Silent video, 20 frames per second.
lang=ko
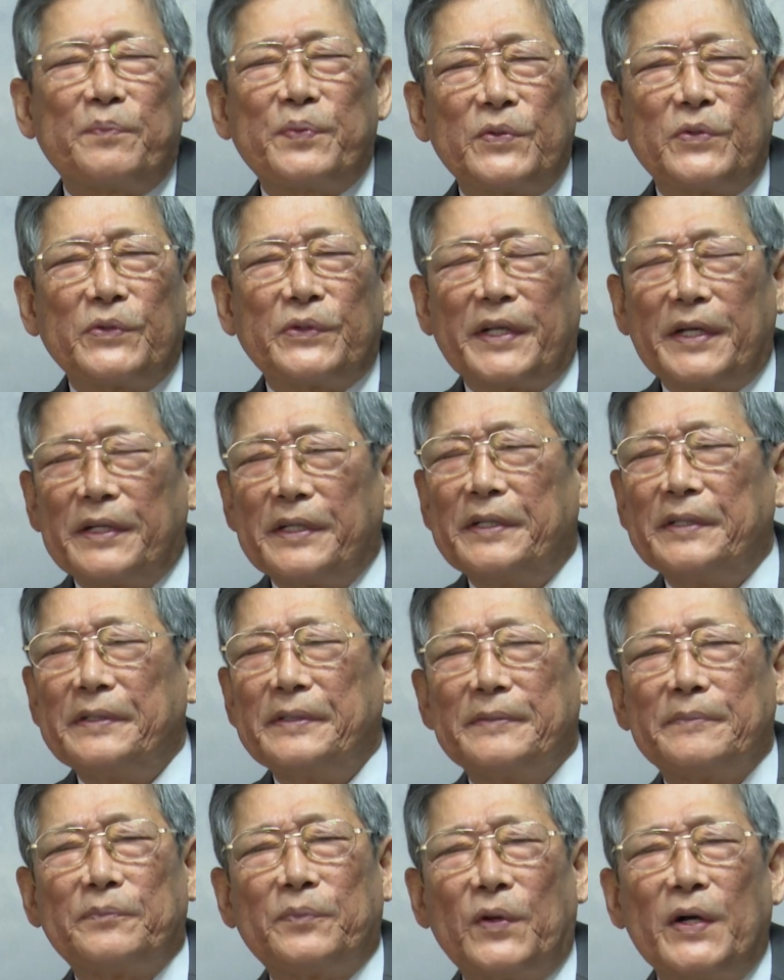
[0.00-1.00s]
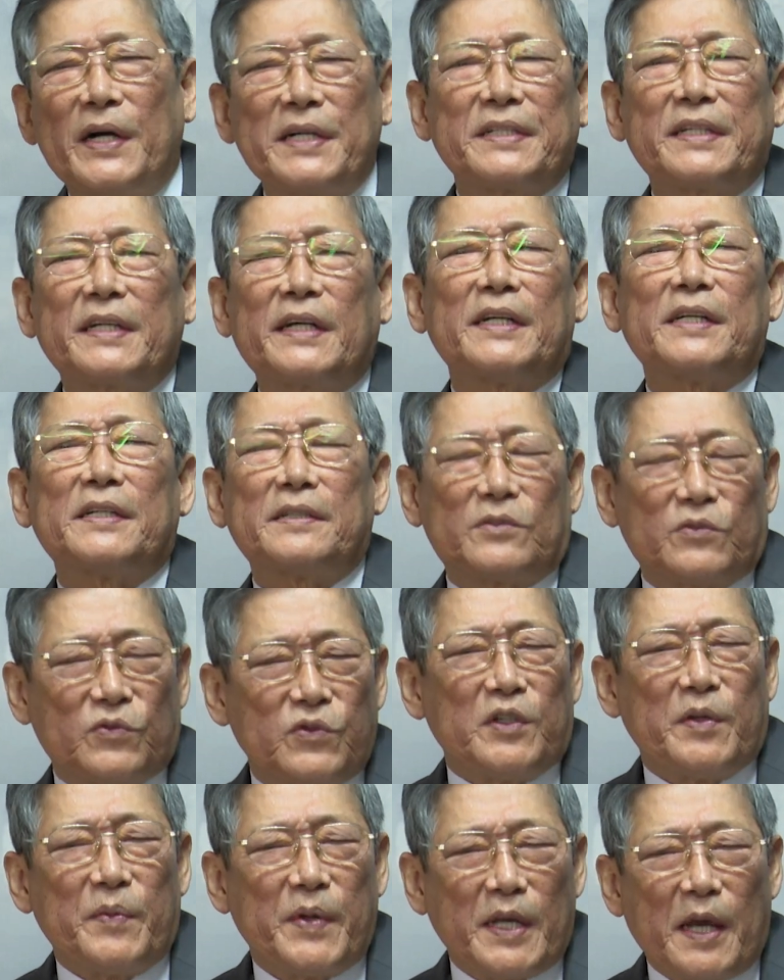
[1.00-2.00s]
비유되는 보아스가
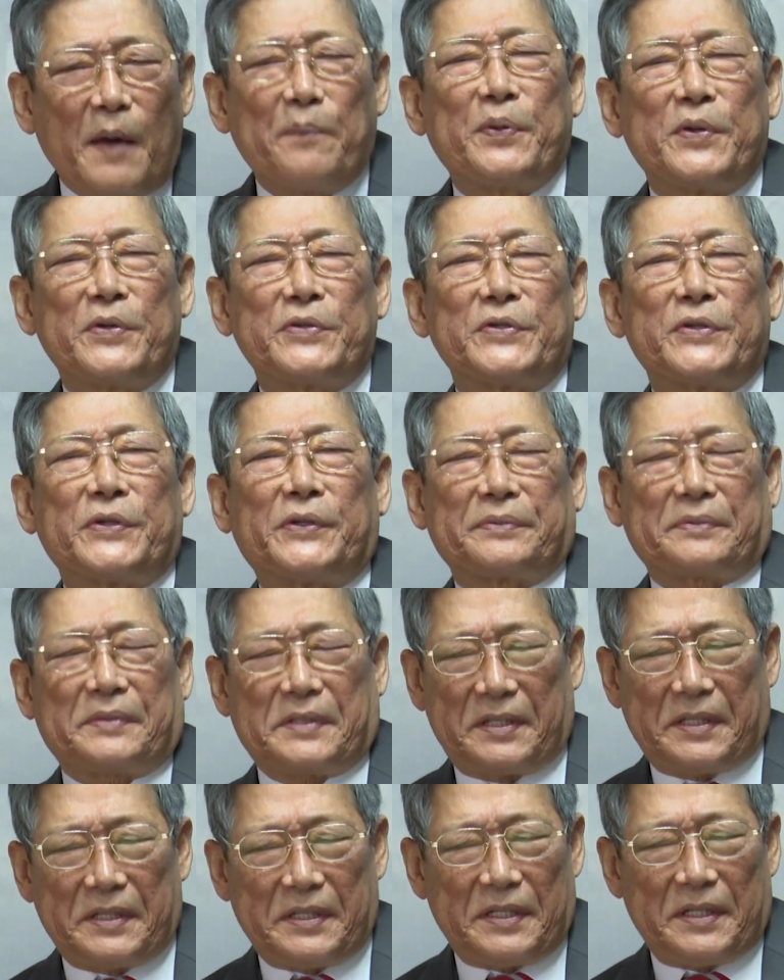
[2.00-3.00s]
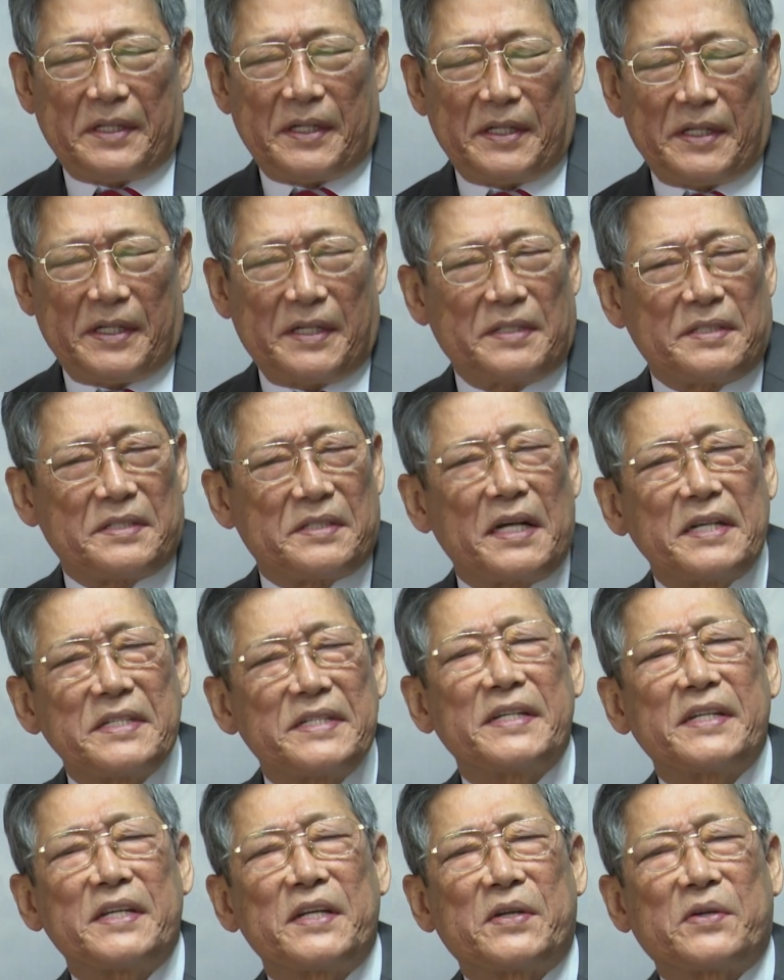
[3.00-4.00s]
주님의 예표지요.
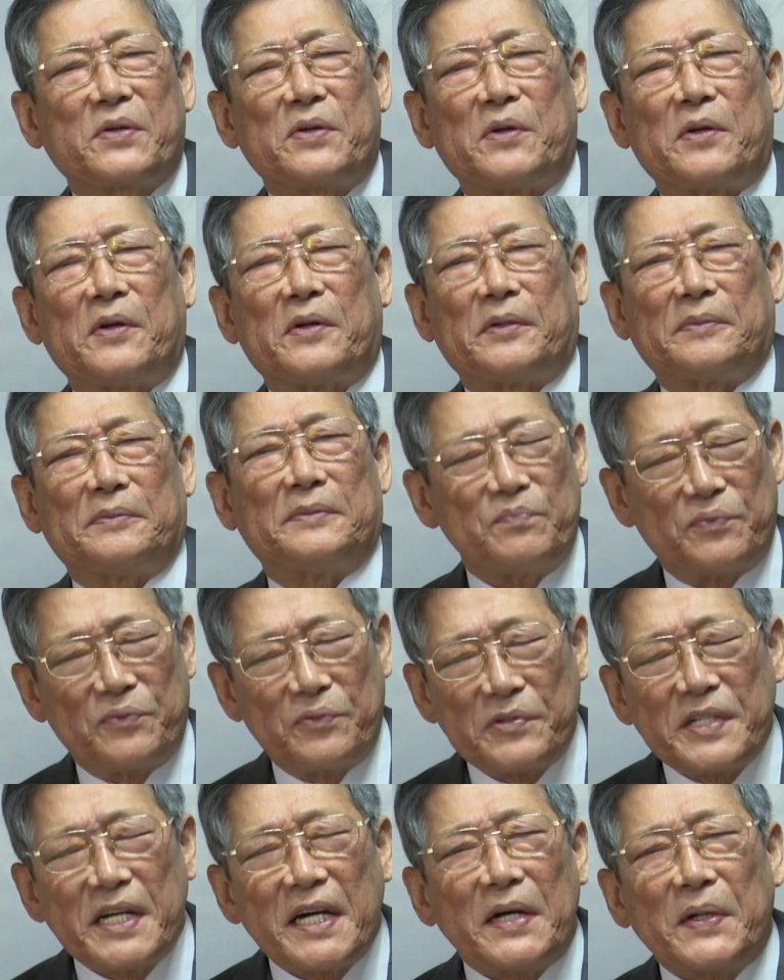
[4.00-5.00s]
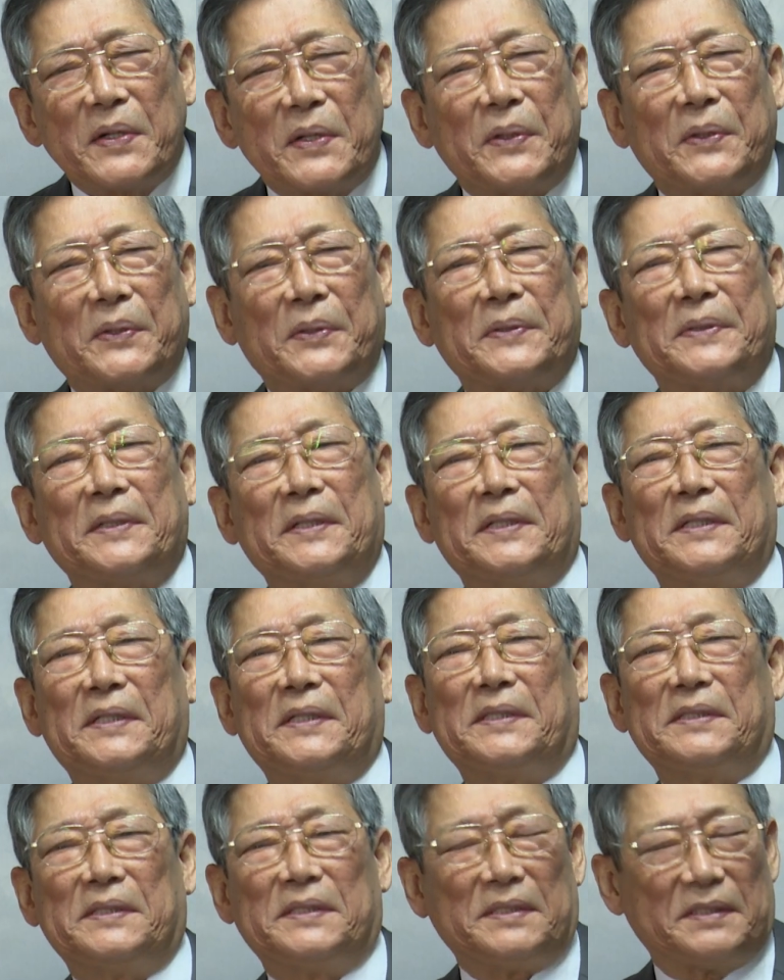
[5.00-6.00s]
잘생겼고, 부자고
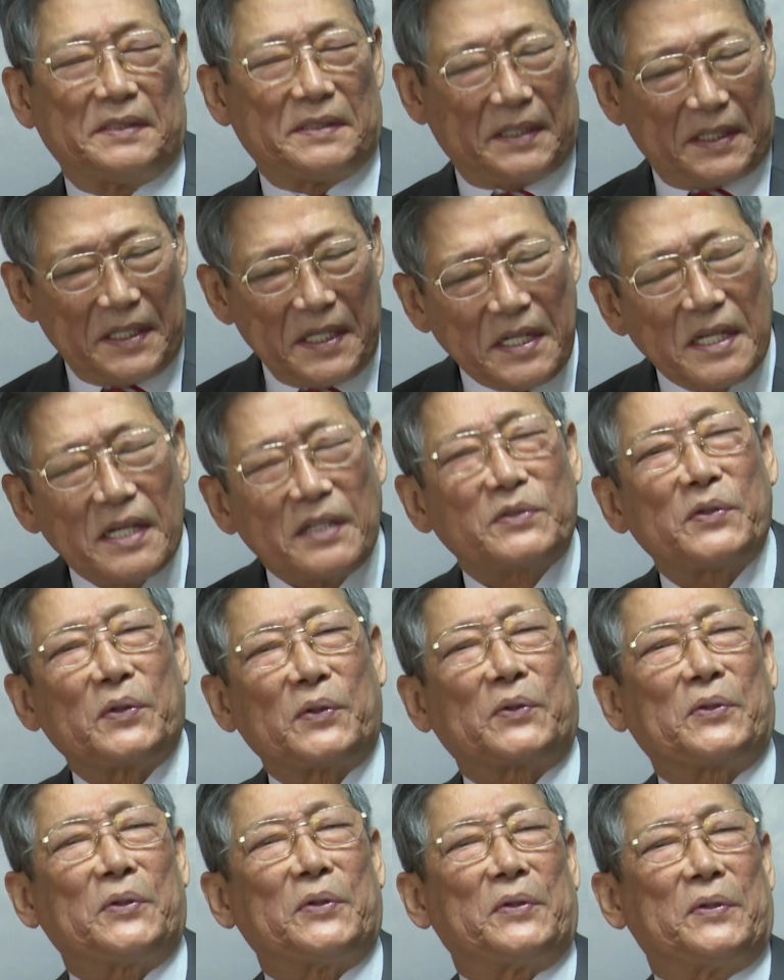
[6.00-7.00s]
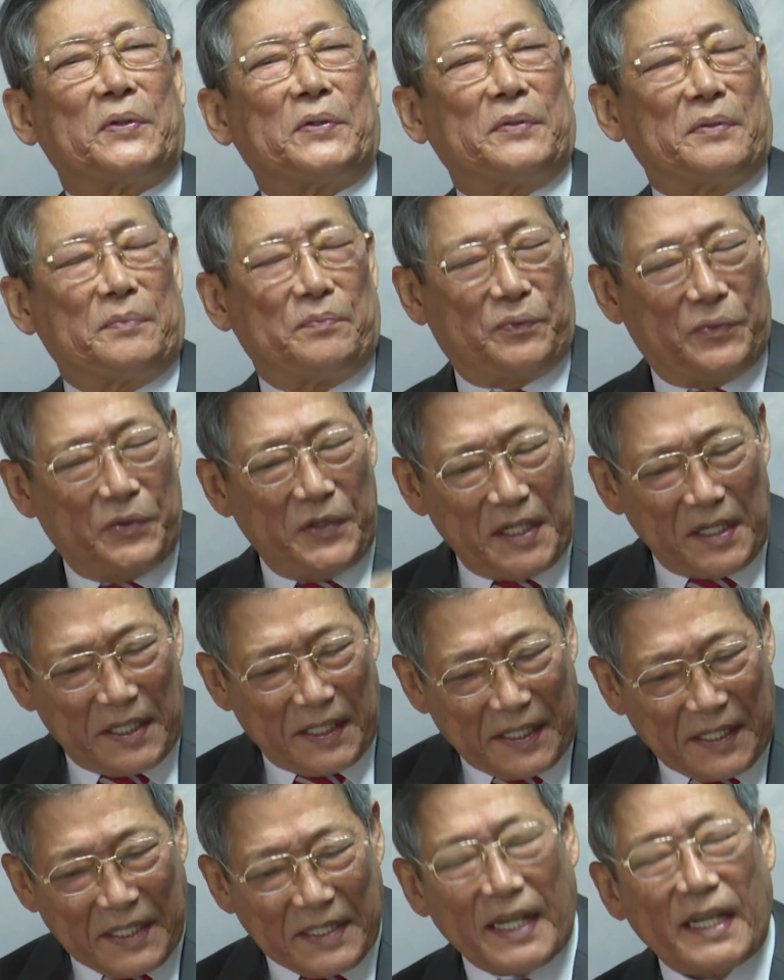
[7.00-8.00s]
인격 좋고 부인을
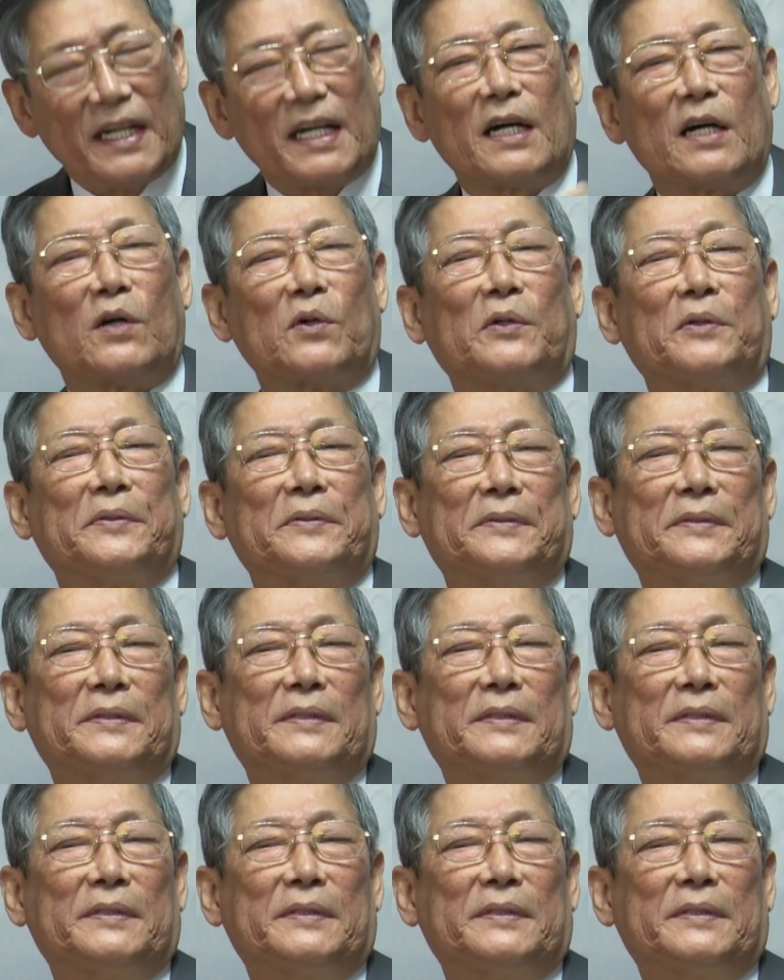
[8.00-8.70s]
그렇게 사랑하고